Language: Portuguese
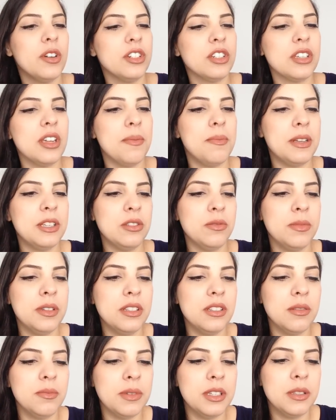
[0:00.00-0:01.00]
Eu acho que é mais ou
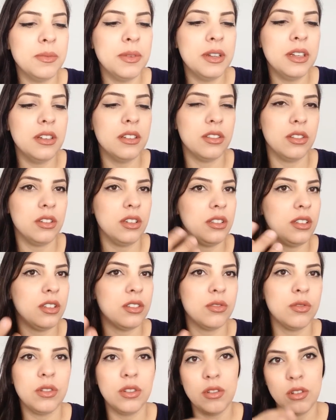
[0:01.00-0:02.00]
menos a mesma, só que a
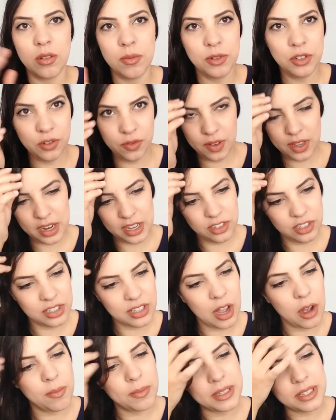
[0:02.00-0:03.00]
textura é totalmente
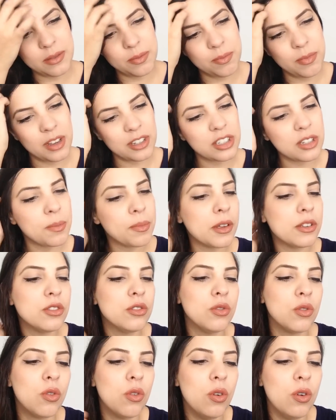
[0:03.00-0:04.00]
diferente e tal, mas eu acho que é por
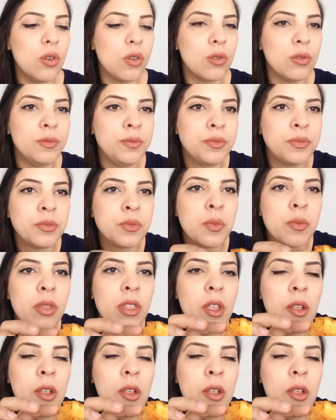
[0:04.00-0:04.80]
causa do coco.